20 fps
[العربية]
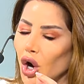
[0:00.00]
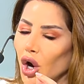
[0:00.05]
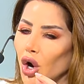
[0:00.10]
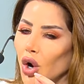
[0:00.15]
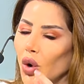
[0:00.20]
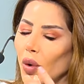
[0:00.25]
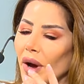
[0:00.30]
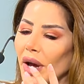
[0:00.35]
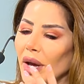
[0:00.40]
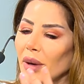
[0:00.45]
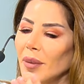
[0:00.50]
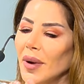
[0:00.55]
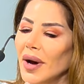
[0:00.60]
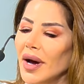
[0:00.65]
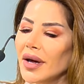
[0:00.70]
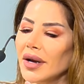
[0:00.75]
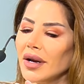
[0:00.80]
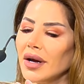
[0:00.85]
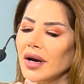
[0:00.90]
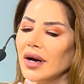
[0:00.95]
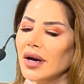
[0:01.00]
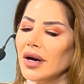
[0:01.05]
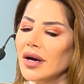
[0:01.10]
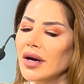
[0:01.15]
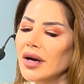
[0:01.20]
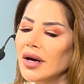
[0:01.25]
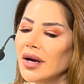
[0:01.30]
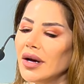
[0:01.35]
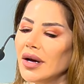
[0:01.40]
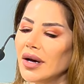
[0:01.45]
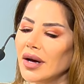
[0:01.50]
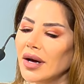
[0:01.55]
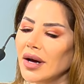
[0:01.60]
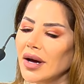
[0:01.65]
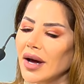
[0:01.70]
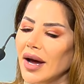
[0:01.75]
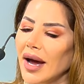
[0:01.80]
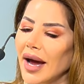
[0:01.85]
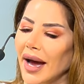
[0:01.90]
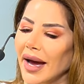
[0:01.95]
هو عبارة
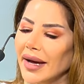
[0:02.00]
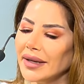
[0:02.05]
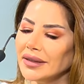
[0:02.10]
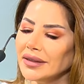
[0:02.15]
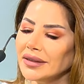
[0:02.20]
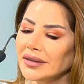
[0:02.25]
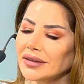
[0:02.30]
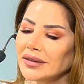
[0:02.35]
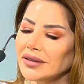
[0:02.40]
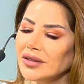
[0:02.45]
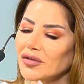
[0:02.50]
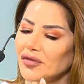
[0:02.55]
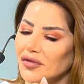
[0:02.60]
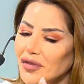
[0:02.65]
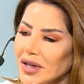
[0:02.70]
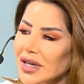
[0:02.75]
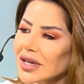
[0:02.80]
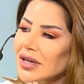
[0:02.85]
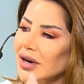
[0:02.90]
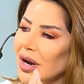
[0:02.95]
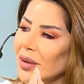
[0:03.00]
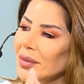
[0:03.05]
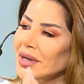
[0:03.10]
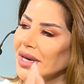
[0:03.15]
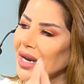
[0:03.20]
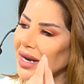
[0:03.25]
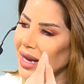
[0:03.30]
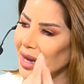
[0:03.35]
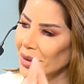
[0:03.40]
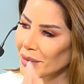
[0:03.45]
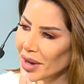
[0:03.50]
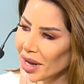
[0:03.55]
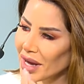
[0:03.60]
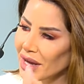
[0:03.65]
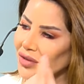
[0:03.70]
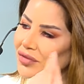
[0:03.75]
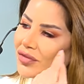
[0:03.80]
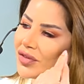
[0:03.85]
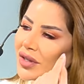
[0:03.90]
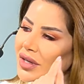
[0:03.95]
عن فكرة من
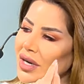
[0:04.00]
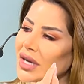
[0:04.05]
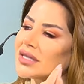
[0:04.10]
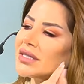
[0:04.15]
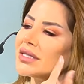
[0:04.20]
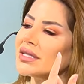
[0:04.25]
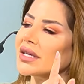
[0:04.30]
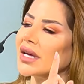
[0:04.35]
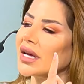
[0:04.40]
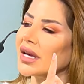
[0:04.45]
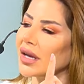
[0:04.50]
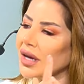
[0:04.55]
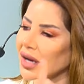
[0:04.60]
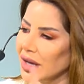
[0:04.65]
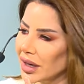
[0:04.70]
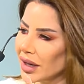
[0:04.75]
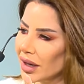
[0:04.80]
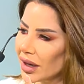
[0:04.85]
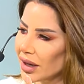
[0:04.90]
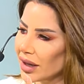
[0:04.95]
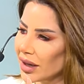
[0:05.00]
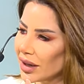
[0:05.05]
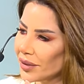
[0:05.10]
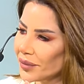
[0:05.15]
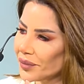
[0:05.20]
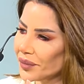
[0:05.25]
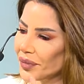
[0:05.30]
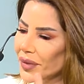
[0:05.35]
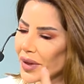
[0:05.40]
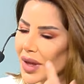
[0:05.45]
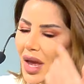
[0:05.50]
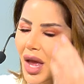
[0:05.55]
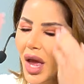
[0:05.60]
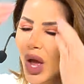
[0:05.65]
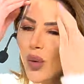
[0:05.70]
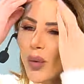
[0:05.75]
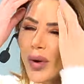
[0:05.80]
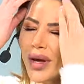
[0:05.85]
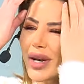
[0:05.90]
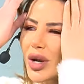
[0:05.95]
الأمان في رأسك القلق
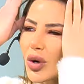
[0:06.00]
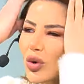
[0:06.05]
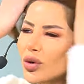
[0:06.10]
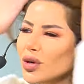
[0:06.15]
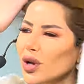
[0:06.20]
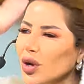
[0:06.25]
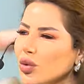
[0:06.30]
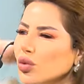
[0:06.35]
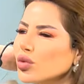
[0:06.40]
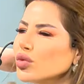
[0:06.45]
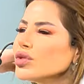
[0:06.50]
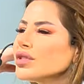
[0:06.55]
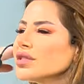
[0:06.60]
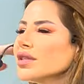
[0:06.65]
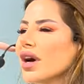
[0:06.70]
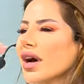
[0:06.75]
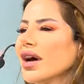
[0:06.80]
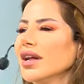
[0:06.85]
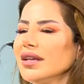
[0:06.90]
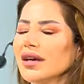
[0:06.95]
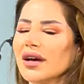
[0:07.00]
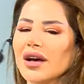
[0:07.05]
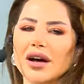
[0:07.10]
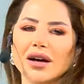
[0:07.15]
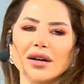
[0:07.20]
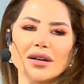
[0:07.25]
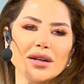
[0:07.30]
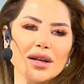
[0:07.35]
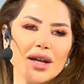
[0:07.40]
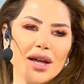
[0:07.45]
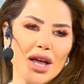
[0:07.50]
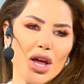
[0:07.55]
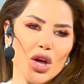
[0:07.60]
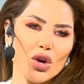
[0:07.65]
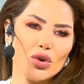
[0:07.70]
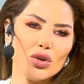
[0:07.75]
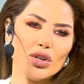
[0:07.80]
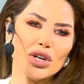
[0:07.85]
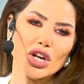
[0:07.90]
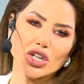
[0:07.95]
واحنا كلنا رؤوسنا قلقة مزبوط.
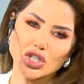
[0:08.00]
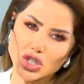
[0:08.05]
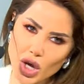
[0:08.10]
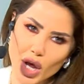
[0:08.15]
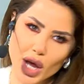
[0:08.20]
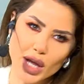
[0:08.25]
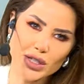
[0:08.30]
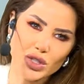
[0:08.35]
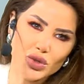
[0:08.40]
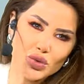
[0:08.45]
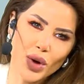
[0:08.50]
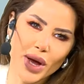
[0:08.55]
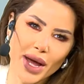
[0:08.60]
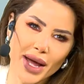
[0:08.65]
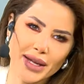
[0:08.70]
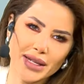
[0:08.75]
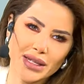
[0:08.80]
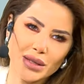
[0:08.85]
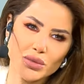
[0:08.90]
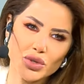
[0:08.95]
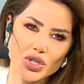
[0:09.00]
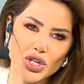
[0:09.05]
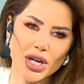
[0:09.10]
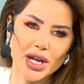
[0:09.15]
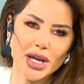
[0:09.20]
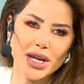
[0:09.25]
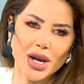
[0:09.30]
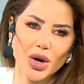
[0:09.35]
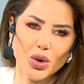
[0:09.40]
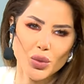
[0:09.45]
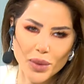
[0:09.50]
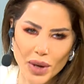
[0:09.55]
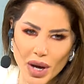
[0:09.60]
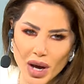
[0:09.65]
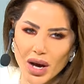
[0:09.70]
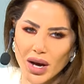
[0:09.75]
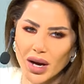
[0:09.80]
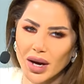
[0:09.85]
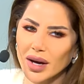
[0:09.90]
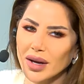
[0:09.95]
كلنا أشخاص نعاني بشكل أو
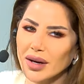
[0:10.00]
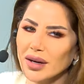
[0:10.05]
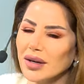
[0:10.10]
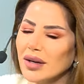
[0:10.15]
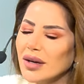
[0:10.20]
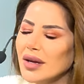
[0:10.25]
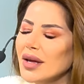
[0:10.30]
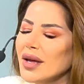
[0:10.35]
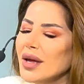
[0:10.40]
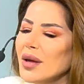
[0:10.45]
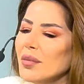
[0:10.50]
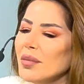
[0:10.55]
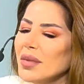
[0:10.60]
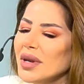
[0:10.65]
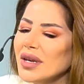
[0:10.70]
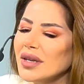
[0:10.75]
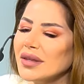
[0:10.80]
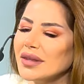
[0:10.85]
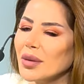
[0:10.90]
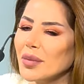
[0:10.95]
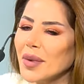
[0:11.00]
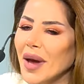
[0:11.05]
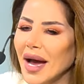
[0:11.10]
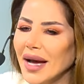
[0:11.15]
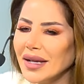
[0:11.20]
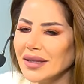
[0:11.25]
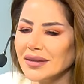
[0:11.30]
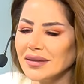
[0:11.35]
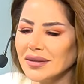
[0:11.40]
بآخر من تبعات